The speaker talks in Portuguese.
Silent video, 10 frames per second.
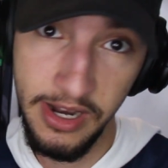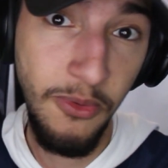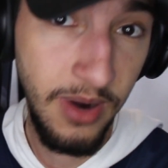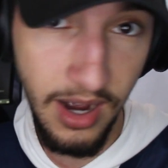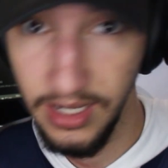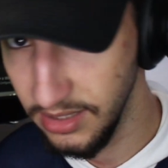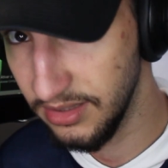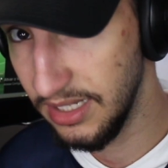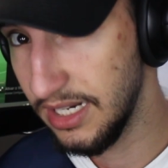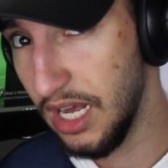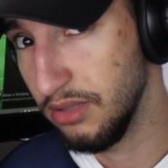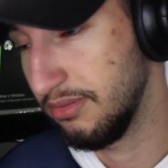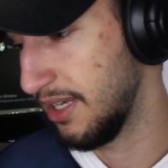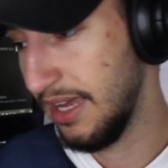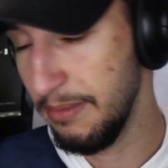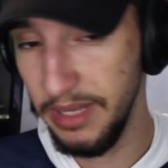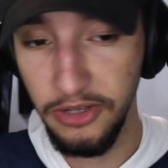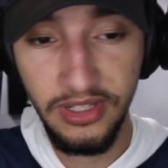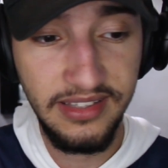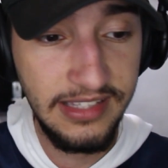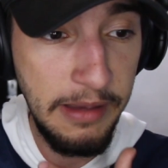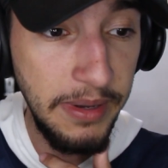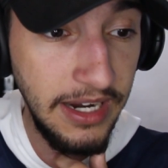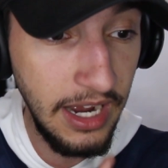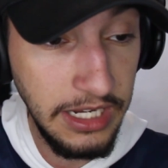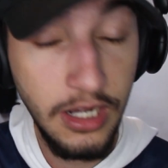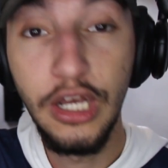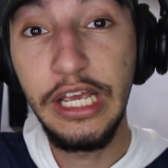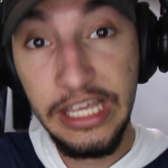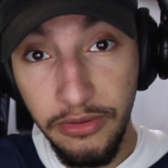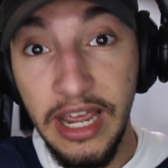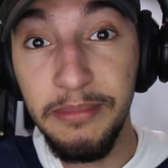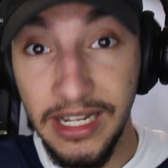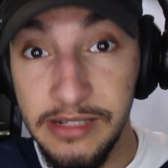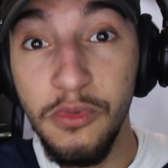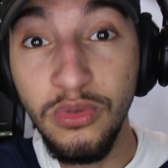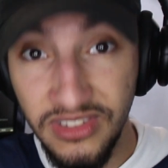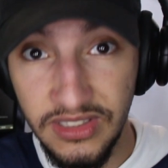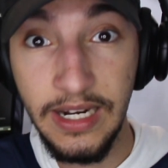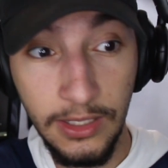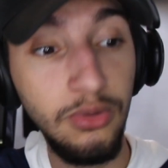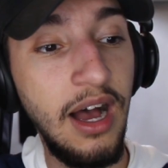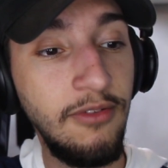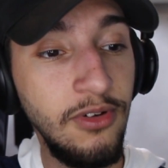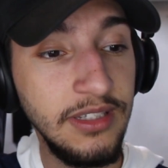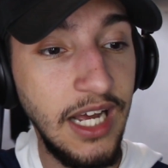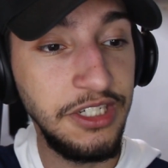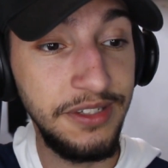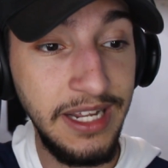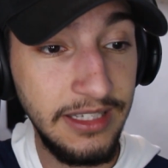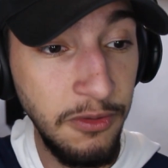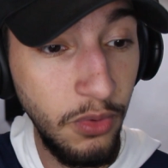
não ganha, tá ligado? É, é meio que sempre ganha. E o Neymar demonstrando a vontade. Tem até